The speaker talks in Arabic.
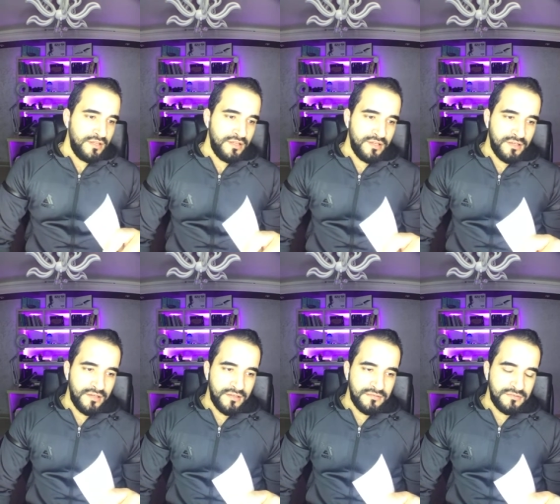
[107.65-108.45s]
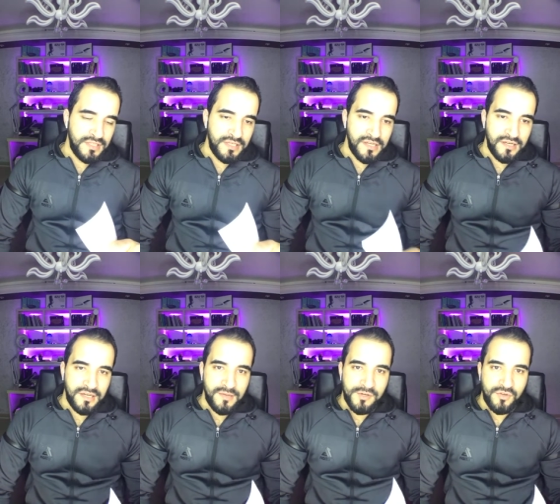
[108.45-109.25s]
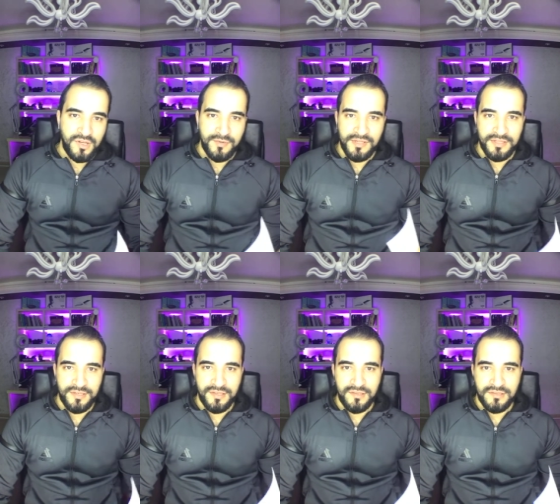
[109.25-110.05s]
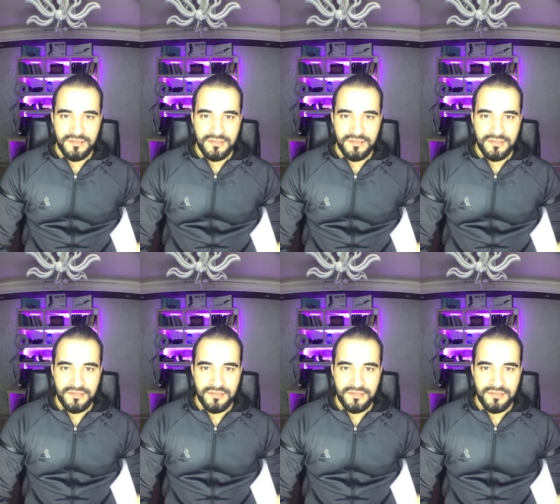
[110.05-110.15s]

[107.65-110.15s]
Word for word: آه، الطريقة كإعلان الحرام الإنترنت